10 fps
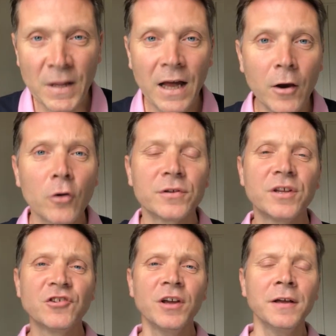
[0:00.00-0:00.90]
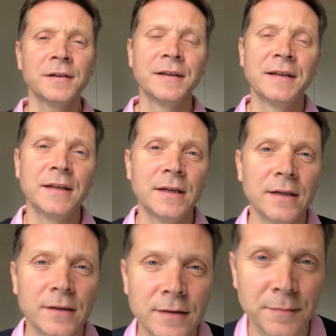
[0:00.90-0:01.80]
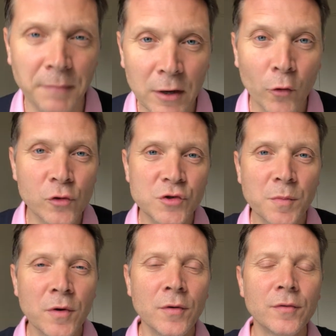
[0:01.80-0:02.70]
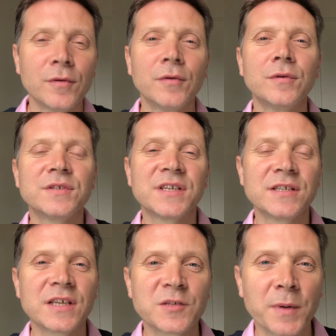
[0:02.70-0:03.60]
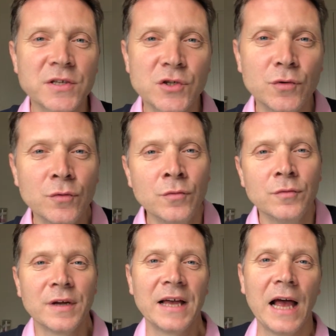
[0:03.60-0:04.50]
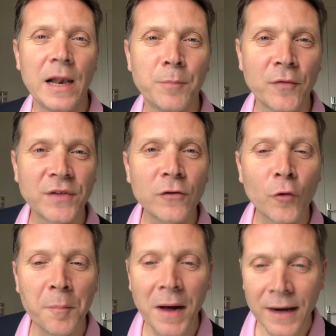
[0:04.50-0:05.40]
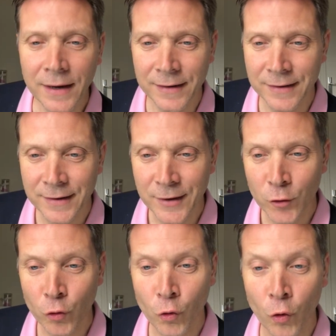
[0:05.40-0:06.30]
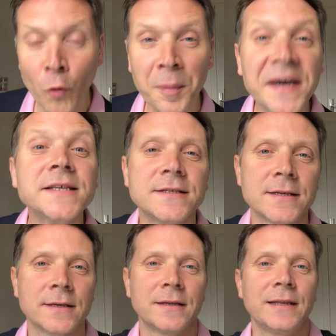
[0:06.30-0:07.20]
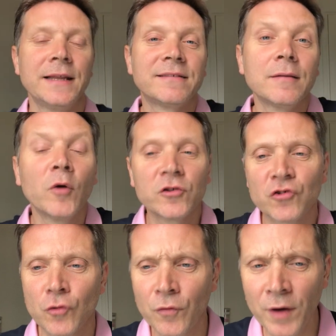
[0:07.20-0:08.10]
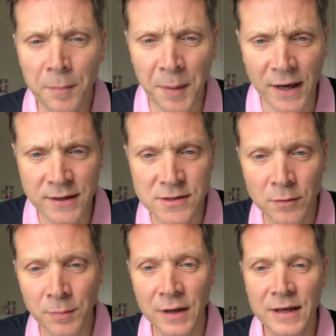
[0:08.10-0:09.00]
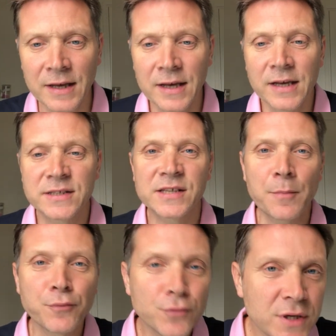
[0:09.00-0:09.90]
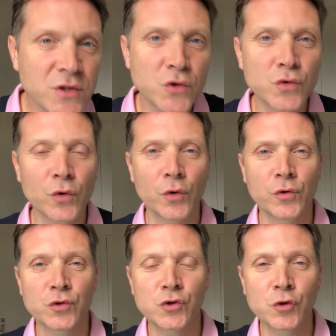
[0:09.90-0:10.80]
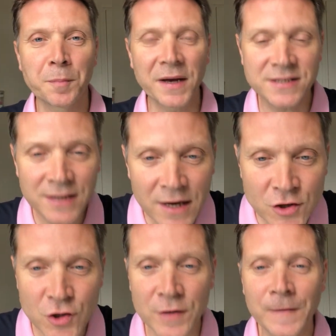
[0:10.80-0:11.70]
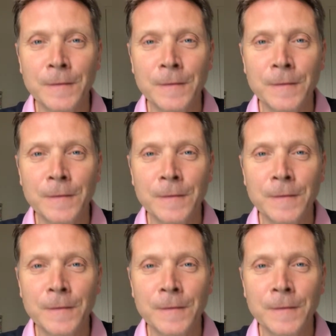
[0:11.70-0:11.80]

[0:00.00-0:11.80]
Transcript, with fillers: Alors déjà, euh, malheureusement, euh, ces expressions elles peuvent être mal comprises. Les témoins de Jéhovah, par exemple, s'appuient sur euh, ce passage